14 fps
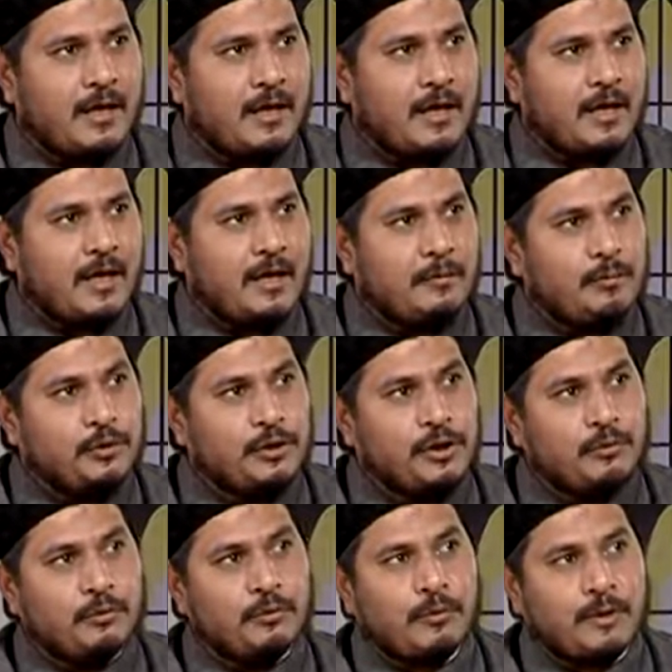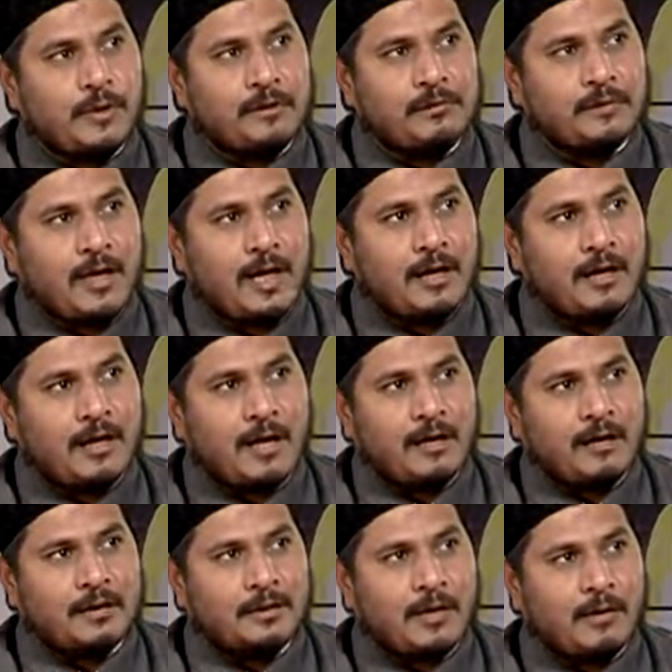अगर इन मुजरिमों को गिरफ़्तार ना
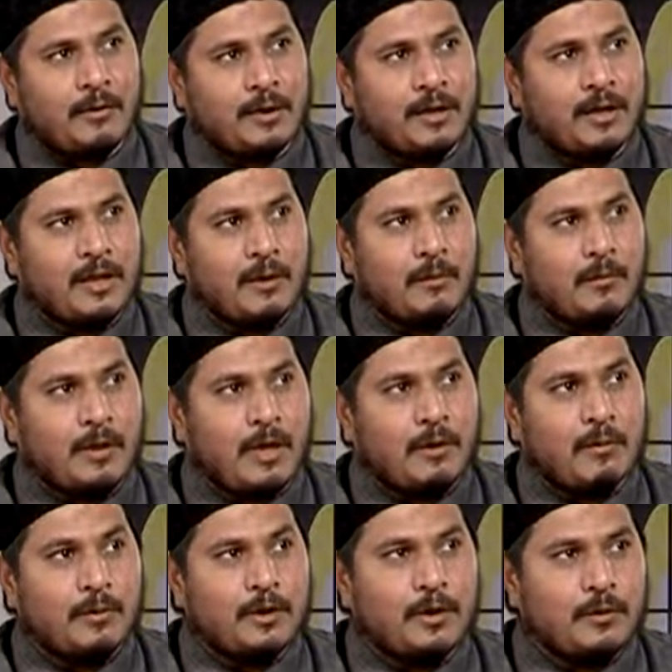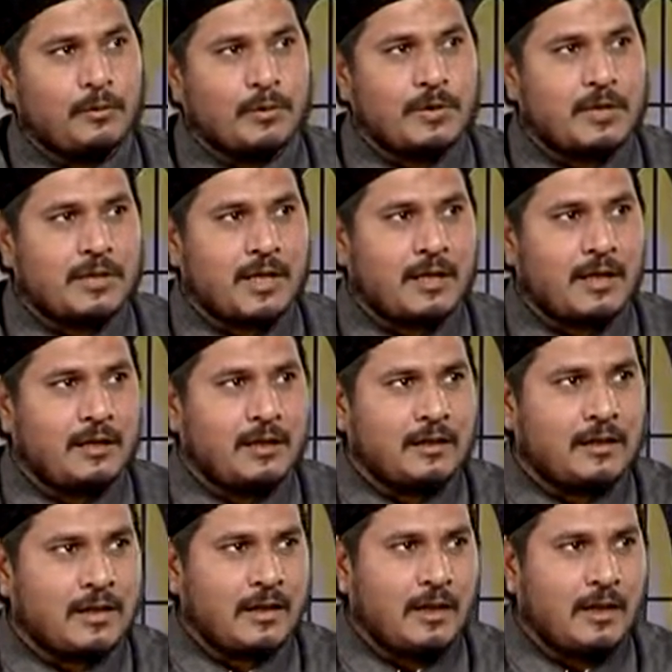करता और इनके गुनाहों की इनको सज़ा ना देता